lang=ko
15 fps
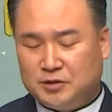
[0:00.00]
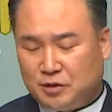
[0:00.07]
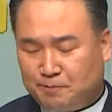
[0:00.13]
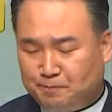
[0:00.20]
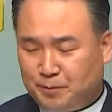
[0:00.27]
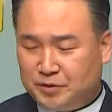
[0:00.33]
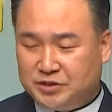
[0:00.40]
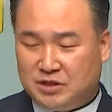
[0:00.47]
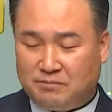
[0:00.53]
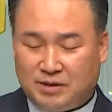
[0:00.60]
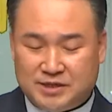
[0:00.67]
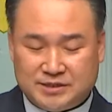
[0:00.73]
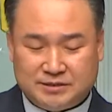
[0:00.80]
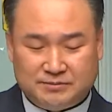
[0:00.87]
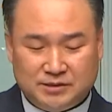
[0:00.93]
첫 번째
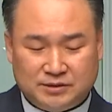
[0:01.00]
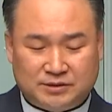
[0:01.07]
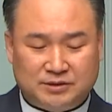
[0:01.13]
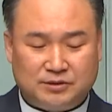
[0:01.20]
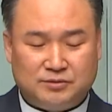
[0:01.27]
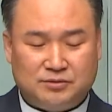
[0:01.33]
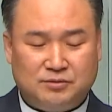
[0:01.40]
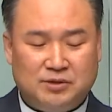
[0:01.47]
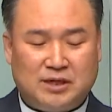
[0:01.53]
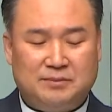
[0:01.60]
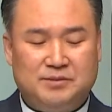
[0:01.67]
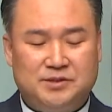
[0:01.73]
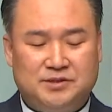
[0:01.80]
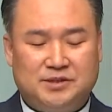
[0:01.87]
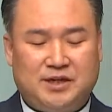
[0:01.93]
말씀을 듣고
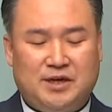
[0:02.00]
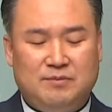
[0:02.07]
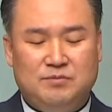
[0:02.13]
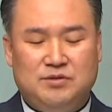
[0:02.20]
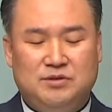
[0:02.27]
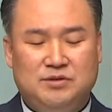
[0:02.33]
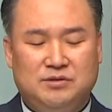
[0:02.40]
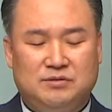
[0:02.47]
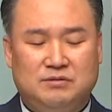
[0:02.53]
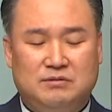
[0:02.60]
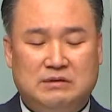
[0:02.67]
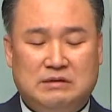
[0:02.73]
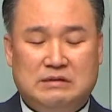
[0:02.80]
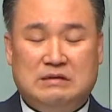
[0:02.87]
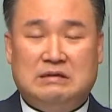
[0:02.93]
나면 사람들은
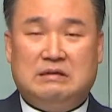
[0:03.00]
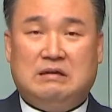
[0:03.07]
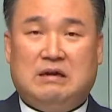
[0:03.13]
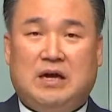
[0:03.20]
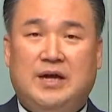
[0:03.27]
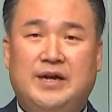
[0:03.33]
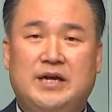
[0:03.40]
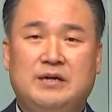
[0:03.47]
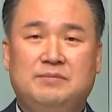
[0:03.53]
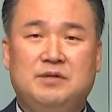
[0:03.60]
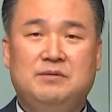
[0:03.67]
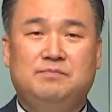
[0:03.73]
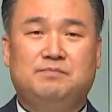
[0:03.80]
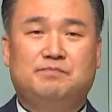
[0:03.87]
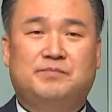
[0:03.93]

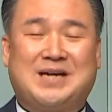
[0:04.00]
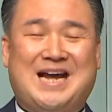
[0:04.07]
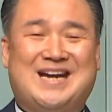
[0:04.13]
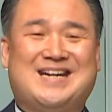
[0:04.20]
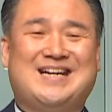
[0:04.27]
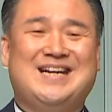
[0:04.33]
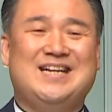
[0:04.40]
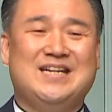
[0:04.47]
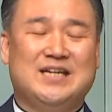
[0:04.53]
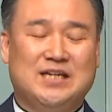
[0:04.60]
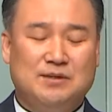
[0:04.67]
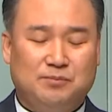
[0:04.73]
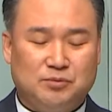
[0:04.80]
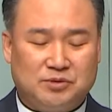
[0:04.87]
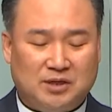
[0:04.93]
하나님을 가까이
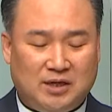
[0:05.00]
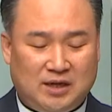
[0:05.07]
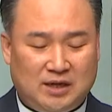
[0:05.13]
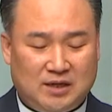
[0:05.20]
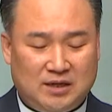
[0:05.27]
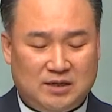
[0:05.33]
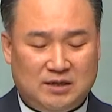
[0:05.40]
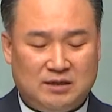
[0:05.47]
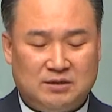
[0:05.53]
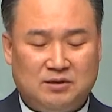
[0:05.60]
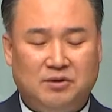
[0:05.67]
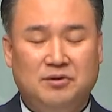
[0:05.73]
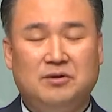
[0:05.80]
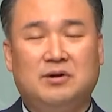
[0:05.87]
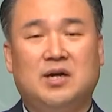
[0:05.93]
하기보다
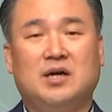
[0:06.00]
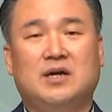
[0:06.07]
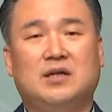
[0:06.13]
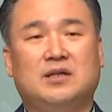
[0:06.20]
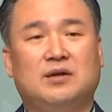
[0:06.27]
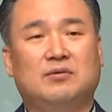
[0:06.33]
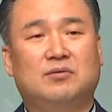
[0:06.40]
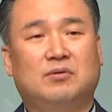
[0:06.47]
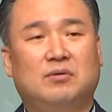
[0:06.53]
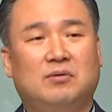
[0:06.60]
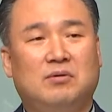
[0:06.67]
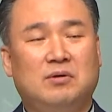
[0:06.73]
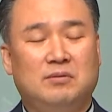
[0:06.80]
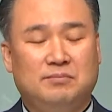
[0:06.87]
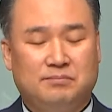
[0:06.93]
꺼려 하게
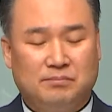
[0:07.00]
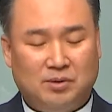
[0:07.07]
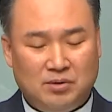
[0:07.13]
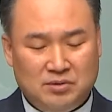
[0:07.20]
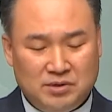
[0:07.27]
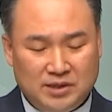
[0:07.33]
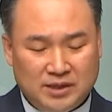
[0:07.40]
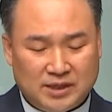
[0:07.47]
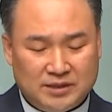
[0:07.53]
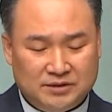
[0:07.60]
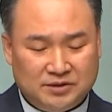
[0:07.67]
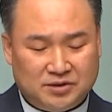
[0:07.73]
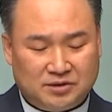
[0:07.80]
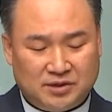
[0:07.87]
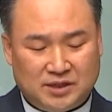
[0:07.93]
되고 멀리
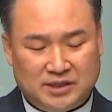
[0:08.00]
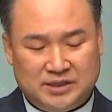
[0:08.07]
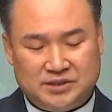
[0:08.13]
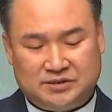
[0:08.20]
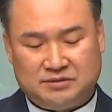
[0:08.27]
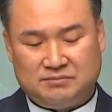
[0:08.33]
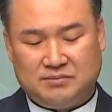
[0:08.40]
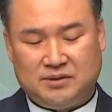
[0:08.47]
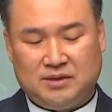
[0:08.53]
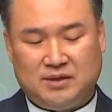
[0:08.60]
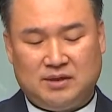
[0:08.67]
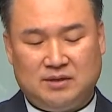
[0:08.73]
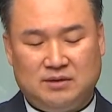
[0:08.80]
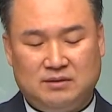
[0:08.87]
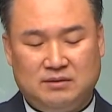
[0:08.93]
하는 경향이
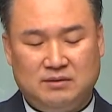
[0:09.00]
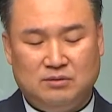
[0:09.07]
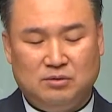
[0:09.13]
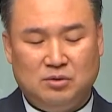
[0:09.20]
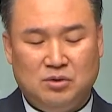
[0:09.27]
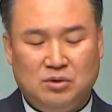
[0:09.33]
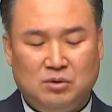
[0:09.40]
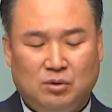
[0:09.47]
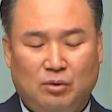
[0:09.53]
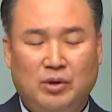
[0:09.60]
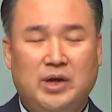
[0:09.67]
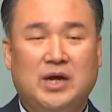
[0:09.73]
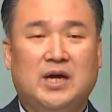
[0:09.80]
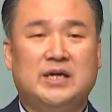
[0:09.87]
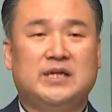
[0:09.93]
있습니다.
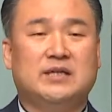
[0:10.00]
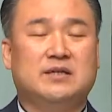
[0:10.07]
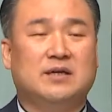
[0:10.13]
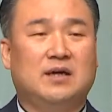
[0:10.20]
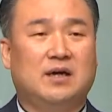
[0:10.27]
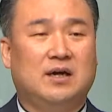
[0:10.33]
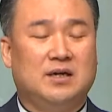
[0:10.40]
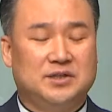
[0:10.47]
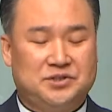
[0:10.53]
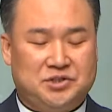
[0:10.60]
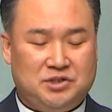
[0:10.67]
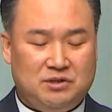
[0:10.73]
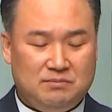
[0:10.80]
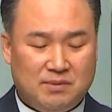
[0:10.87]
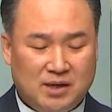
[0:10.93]
오해하니까
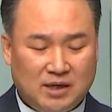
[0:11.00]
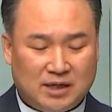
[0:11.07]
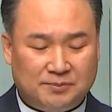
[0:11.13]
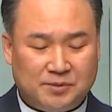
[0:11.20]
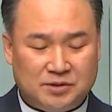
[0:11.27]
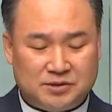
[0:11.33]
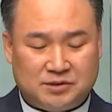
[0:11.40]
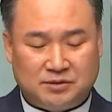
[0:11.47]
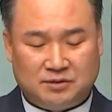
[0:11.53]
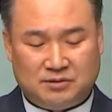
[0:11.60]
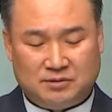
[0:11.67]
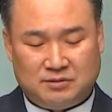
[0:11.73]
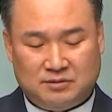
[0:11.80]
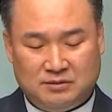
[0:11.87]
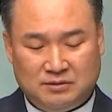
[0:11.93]

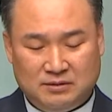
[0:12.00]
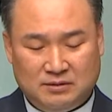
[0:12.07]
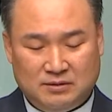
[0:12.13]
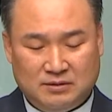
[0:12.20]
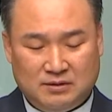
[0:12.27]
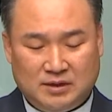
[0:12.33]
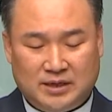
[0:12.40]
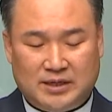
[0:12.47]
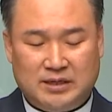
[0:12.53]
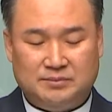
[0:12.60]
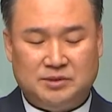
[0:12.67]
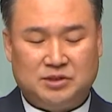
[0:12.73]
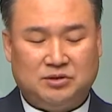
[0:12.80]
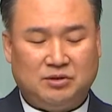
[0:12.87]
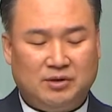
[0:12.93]
실망하면서
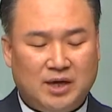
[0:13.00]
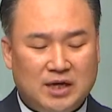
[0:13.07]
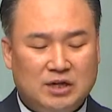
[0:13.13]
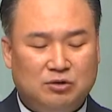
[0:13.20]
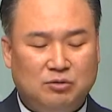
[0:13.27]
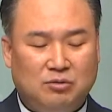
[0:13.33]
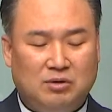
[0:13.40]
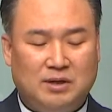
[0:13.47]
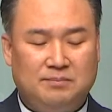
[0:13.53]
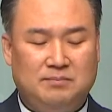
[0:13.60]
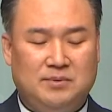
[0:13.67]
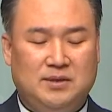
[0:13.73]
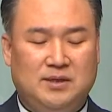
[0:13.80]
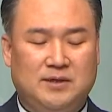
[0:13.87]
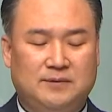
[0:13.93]
하나님을 떠나기도
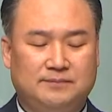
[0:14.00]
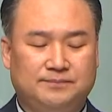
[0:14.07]
합니다.